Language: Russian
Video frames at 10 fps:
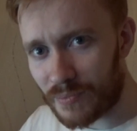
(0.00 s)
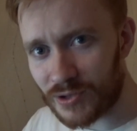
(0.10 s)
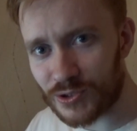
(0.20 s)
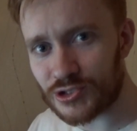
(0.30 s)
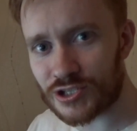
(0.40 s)

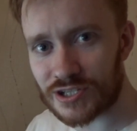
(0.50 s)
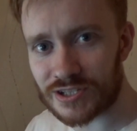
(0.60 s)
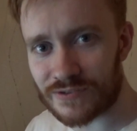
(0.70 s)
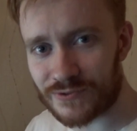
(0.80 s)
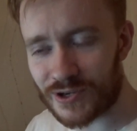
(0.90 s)
оболочкой
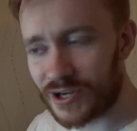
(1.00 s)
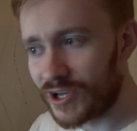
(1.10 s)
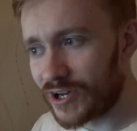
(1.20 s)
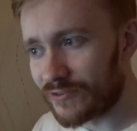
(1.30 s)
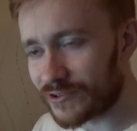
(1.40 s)
того,
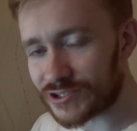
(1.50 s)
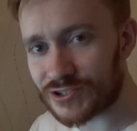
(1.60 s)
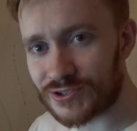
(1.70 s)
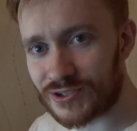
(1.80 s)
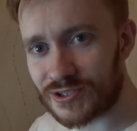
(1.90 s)
во
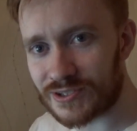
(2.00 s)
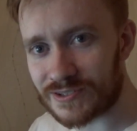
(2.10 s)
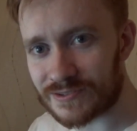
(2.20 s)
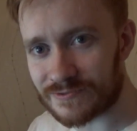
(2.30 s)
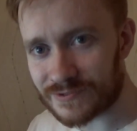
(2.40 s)

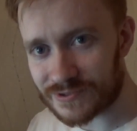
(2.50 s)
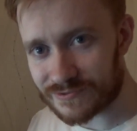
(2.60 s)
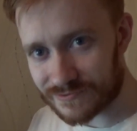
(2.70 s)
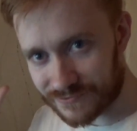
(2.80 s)
что вот